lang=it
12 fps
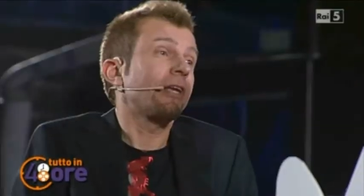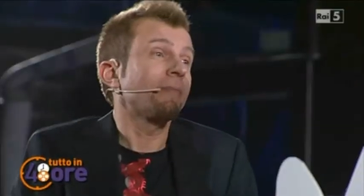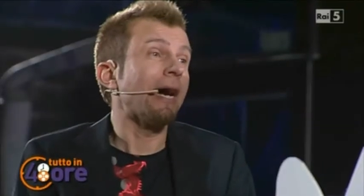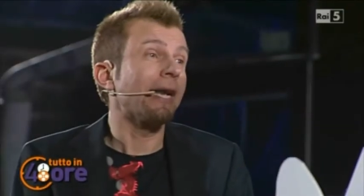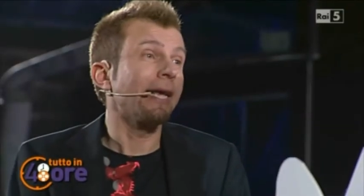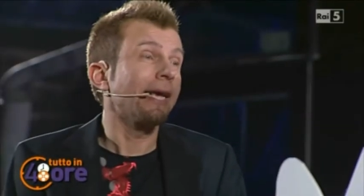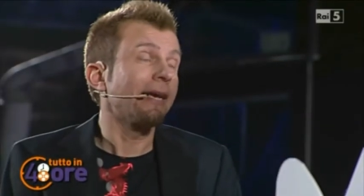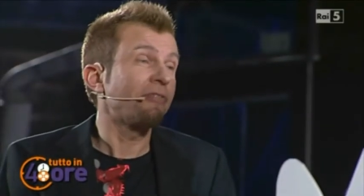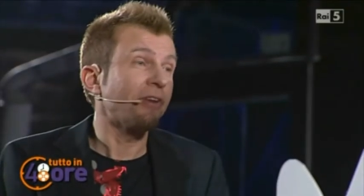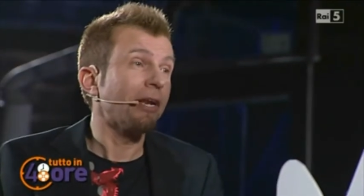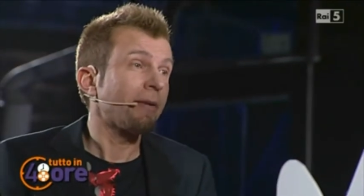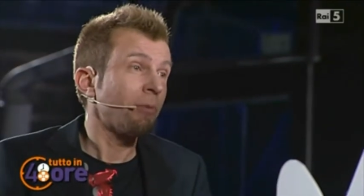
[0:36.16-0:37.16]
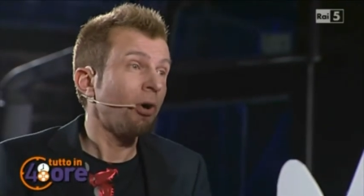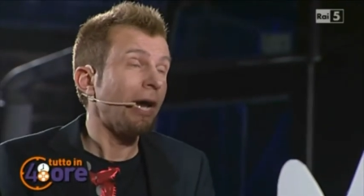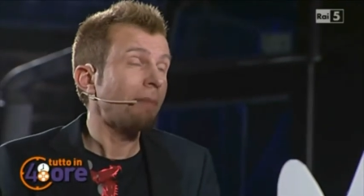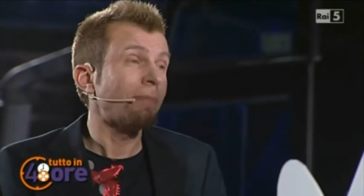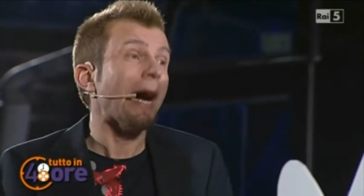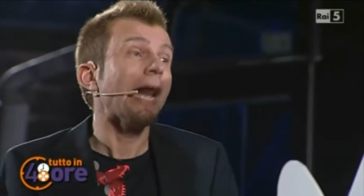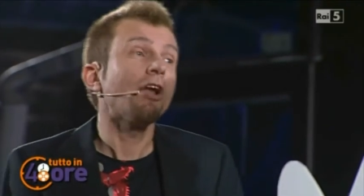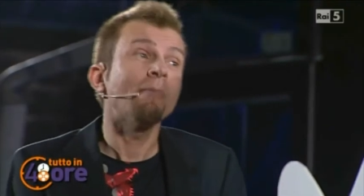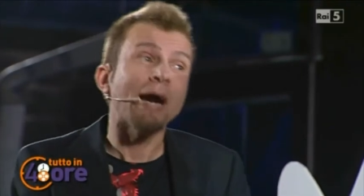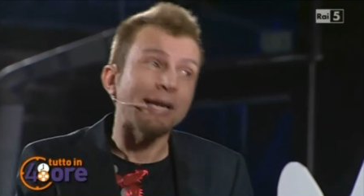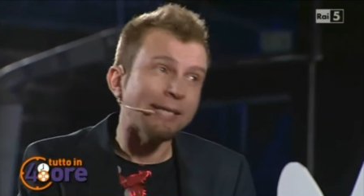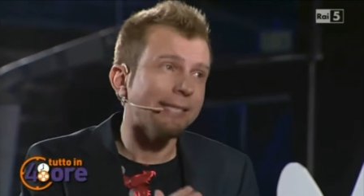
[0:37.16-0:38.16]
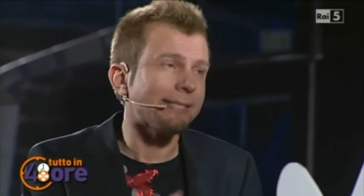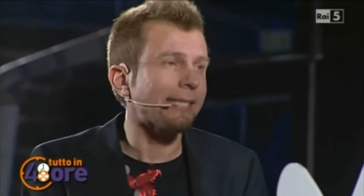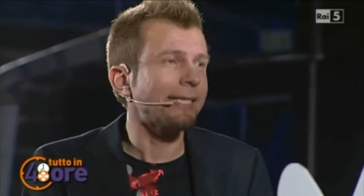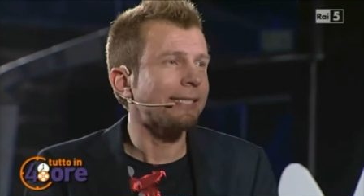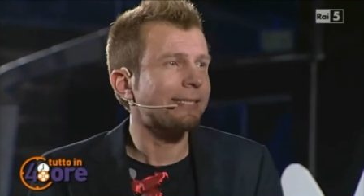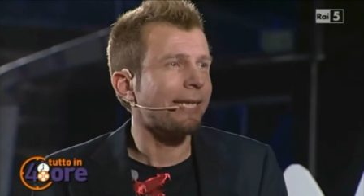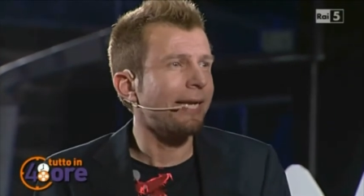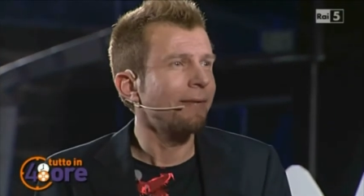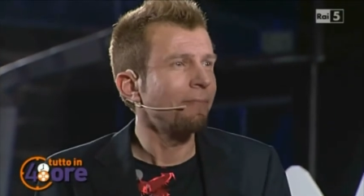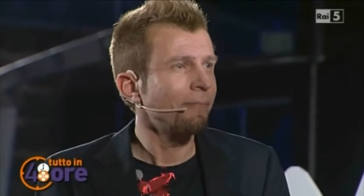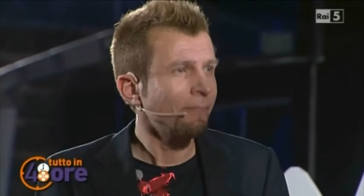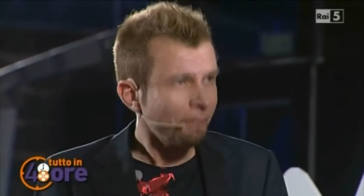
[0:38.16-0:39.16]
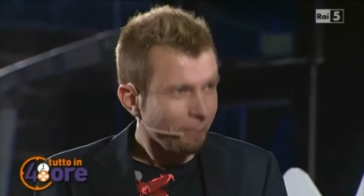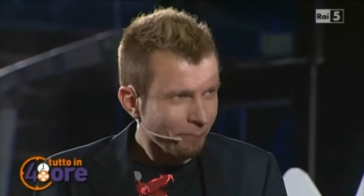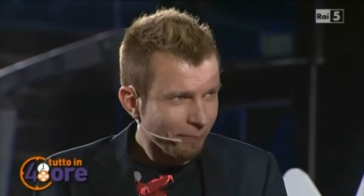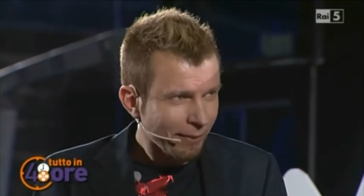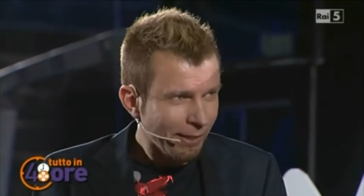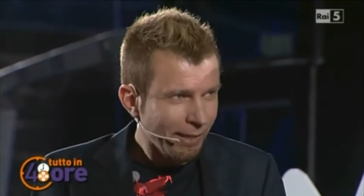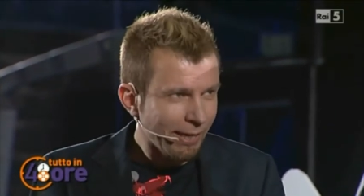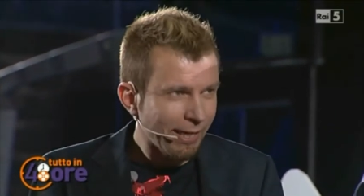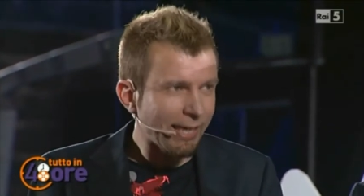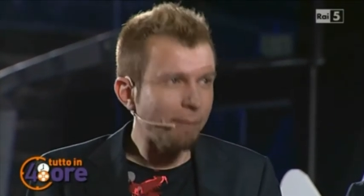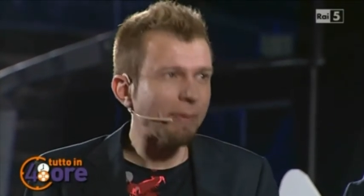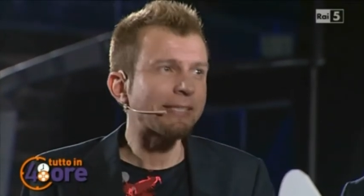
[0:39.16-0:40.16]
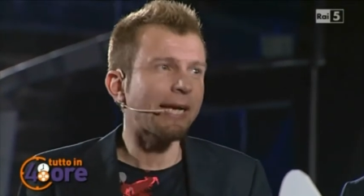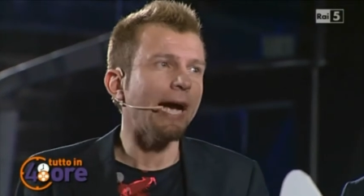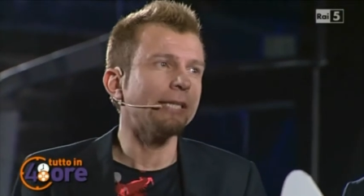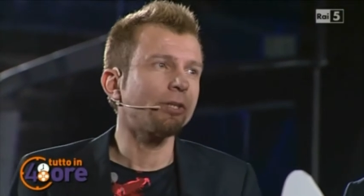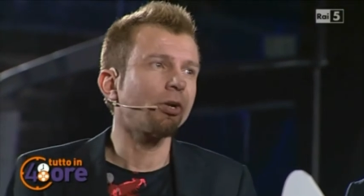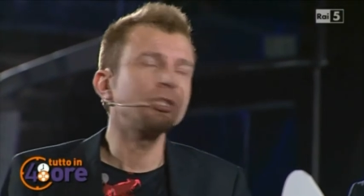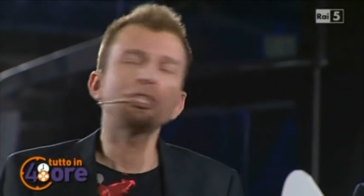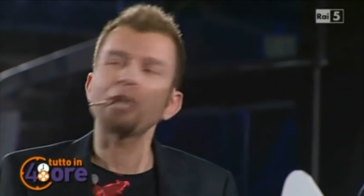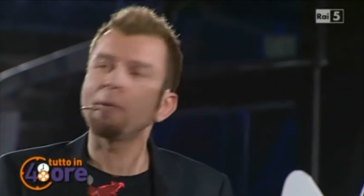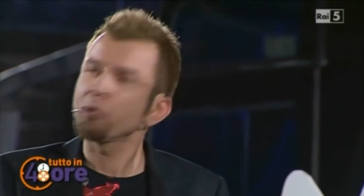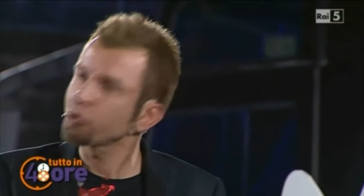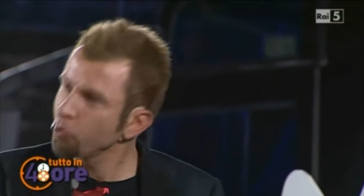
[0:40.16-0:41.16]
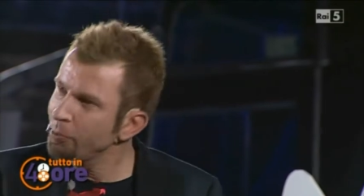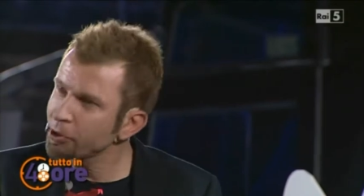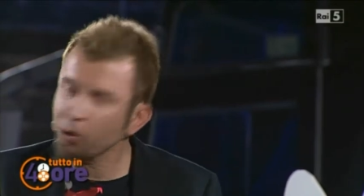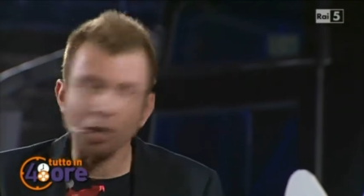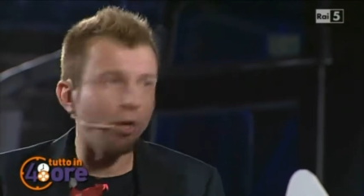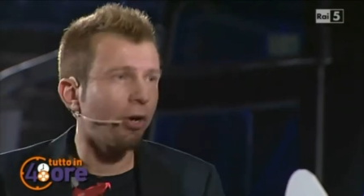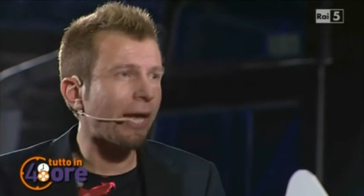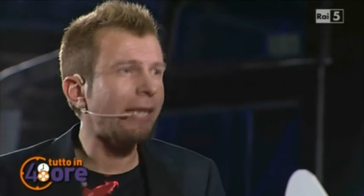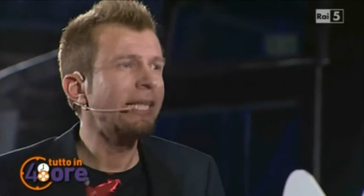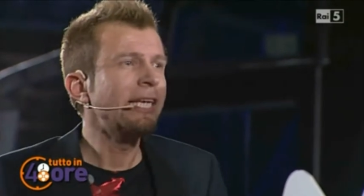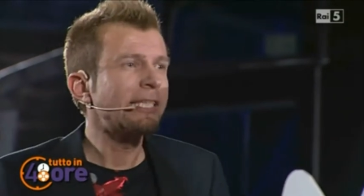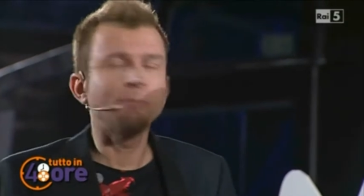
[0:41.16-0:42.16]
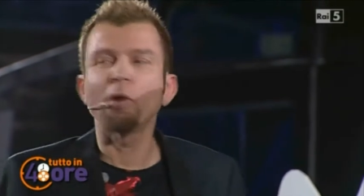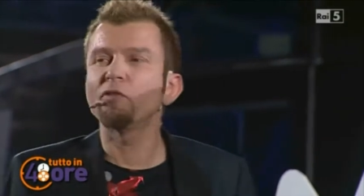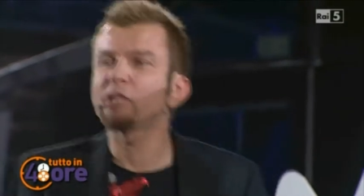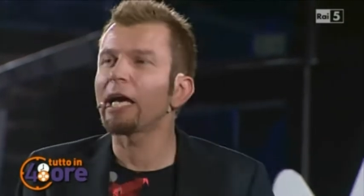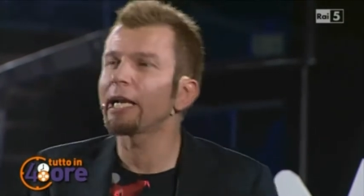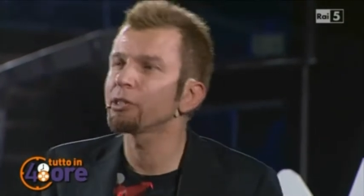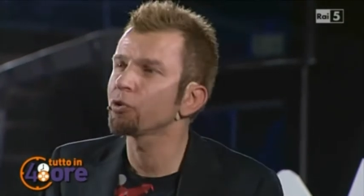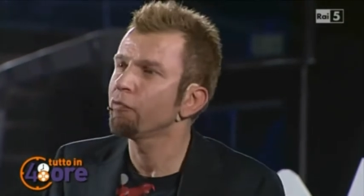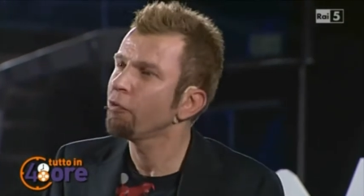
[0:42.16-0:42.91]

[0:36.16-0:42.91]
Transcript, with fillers: rimane fermo al palo ma in attesa di Però essere... potrebbe essere ripescato. Ripescato, lo diciamo subito, allora si può votare su